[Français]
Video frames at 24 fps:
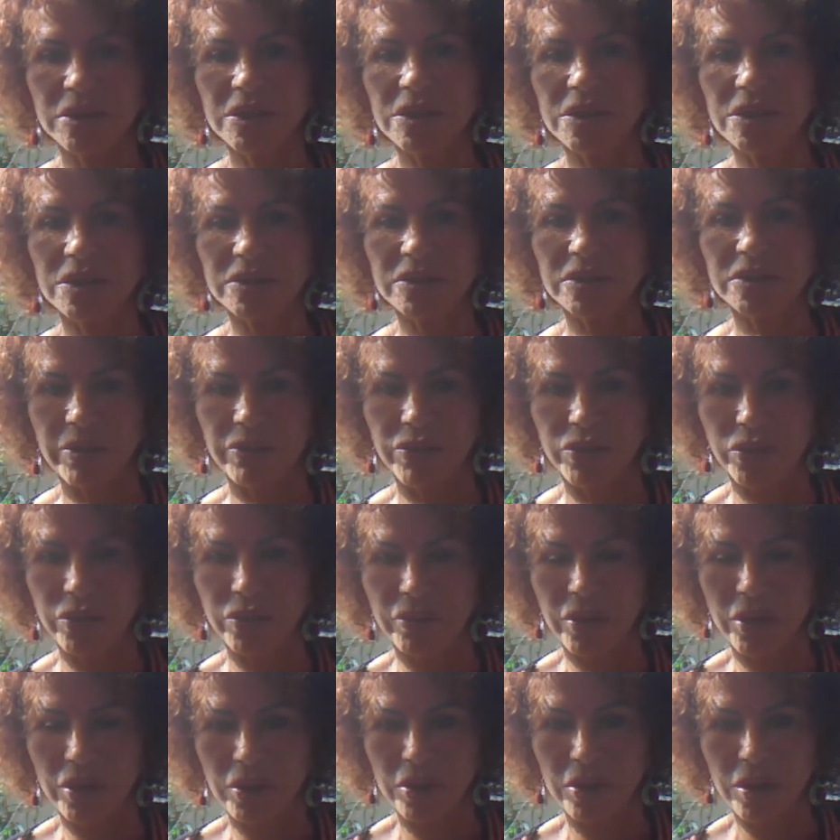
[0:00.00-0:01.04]

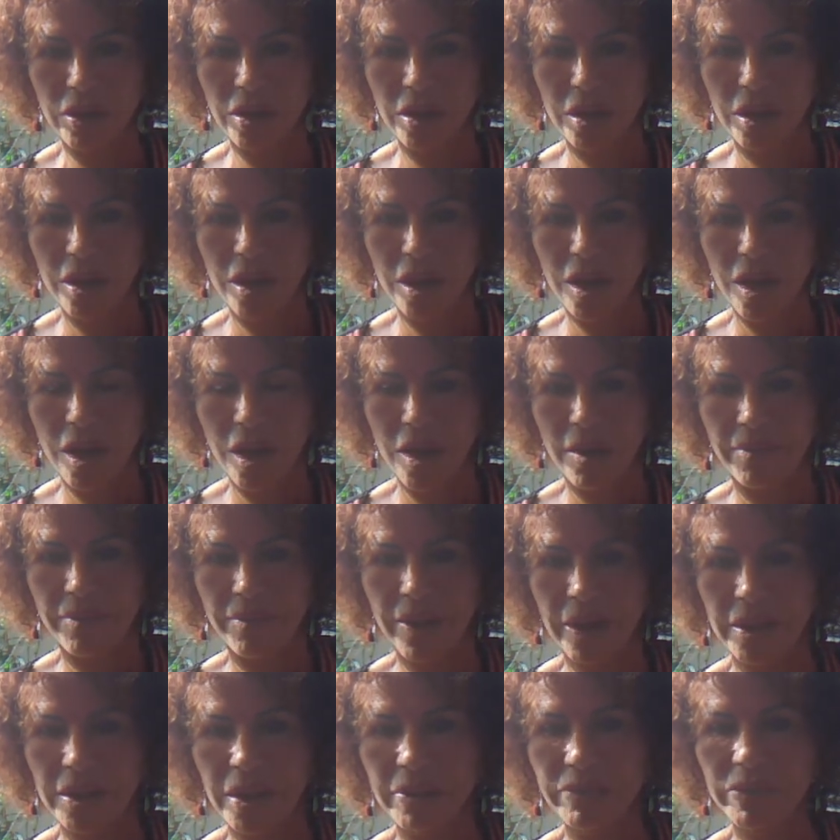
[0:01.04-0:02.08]
équitablement
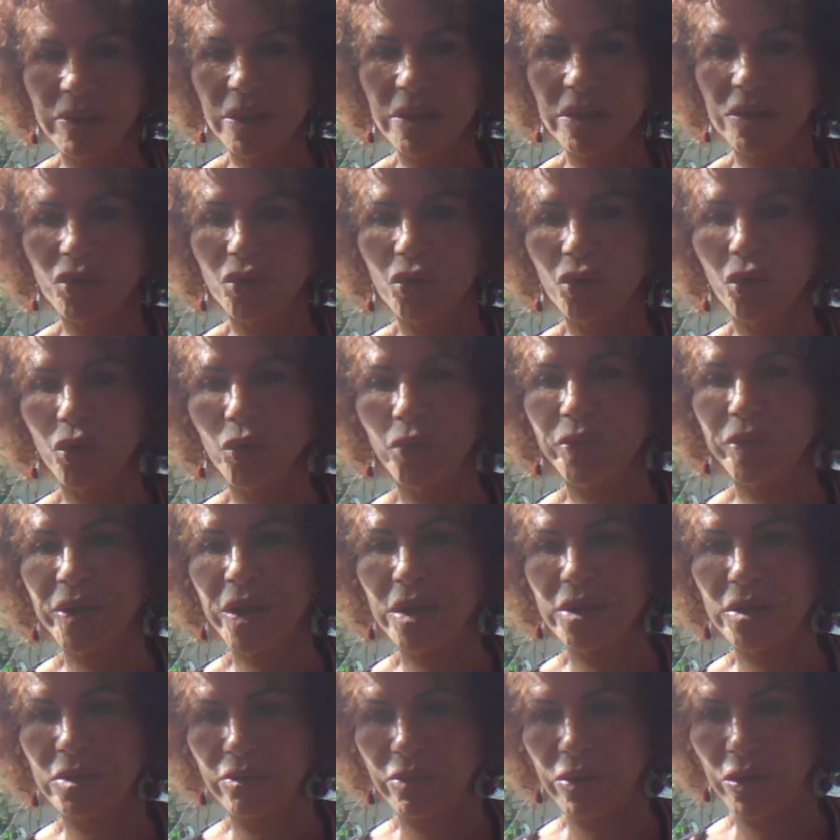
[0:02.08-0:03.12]
par l'Amérique
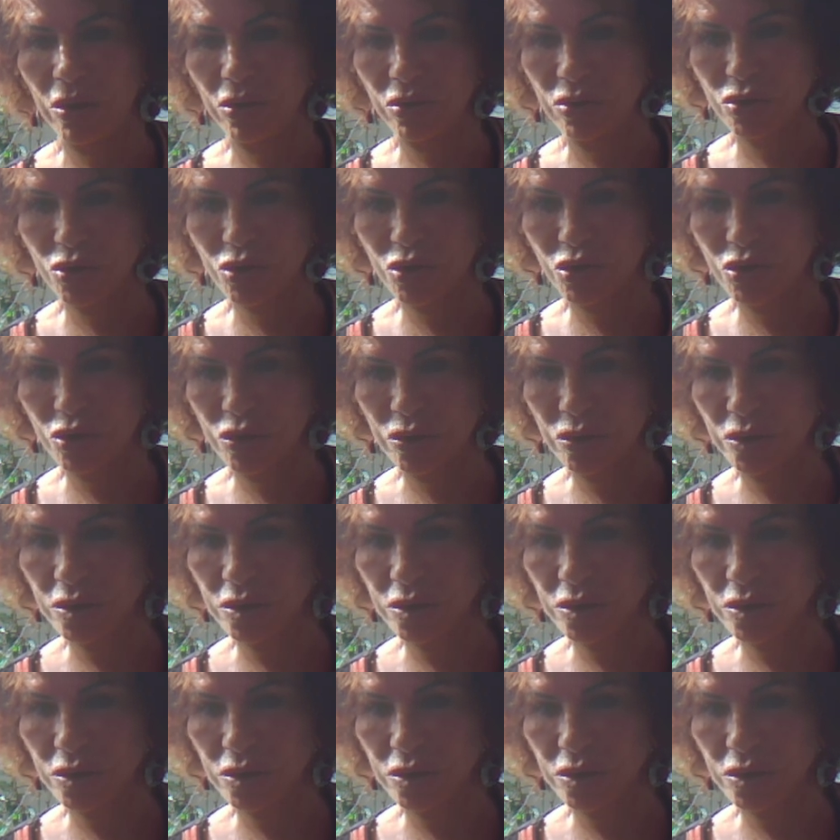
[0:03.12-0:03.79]
européenne blanche.